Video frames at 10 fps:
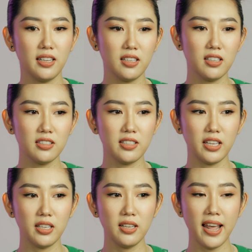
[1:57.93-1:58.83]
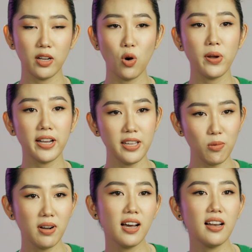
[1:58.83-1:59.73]
thì ngân chỉ đang cố gắng
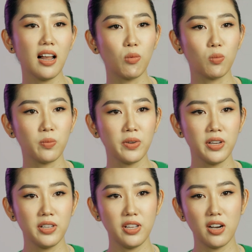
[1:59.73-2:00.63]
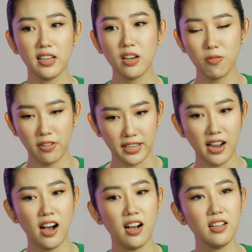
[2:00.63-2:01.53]
dốc hết lòng cho cái công
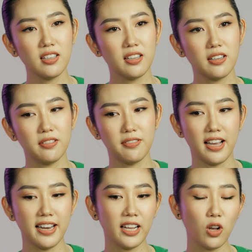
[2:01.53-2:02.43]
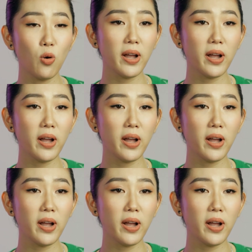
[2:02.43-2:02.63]
việc đó và đang